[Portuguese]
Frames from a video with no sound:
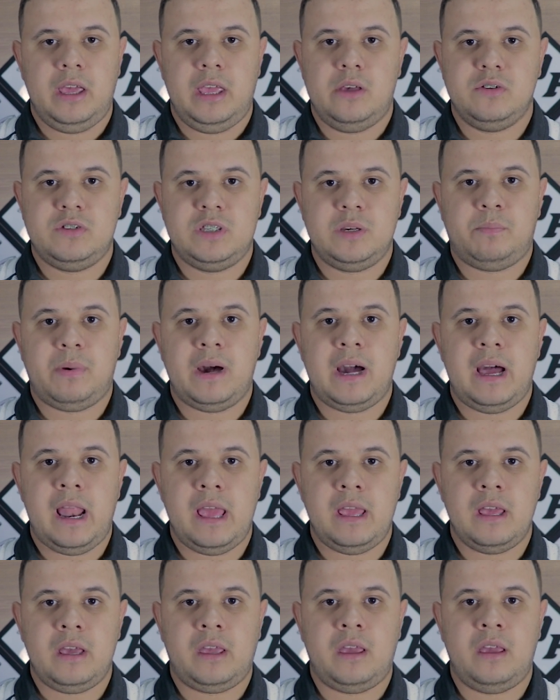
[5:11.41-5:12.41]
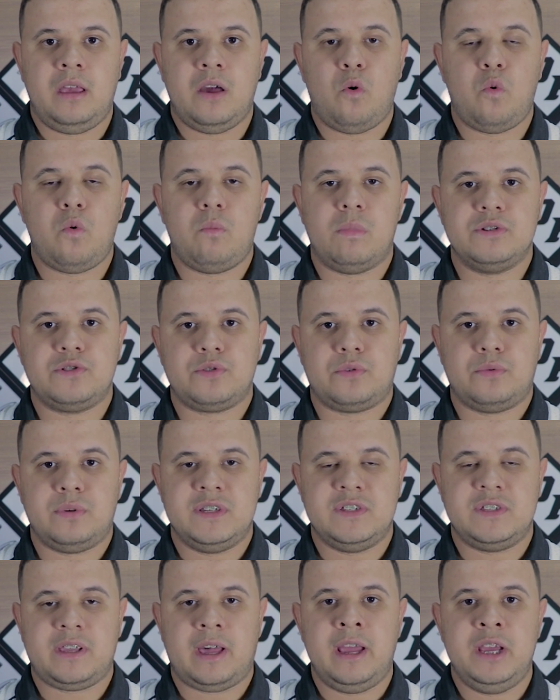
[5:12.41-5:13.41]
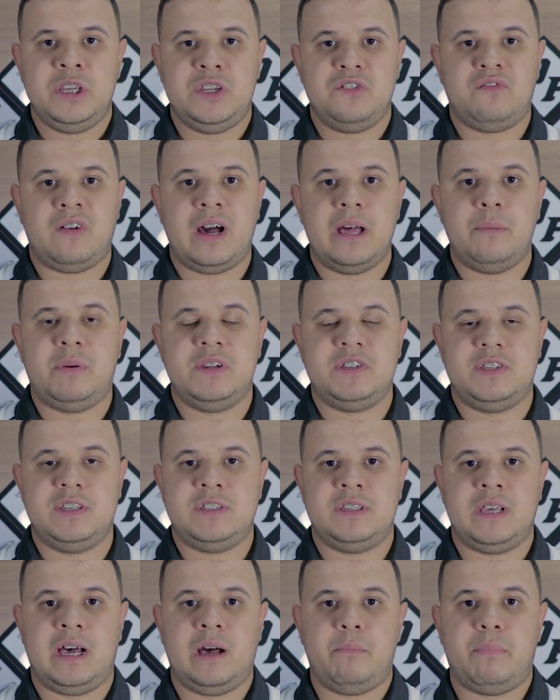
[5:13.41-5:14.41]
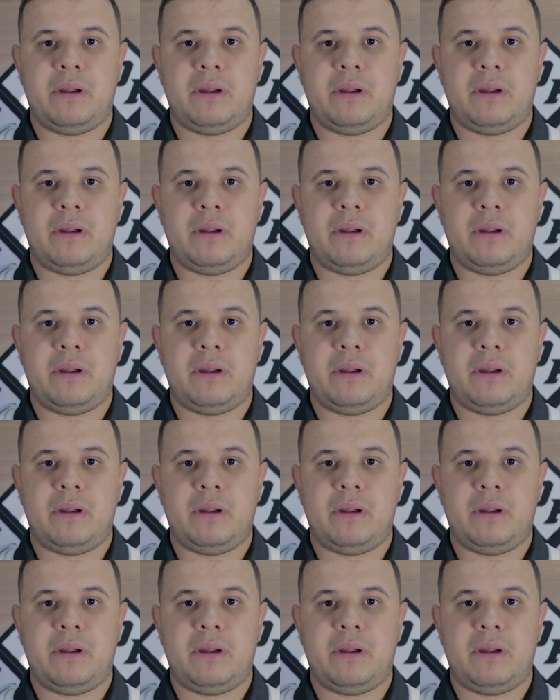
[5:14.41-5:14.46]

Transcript: eu separei aqui algumas coisas que a gente vai precisar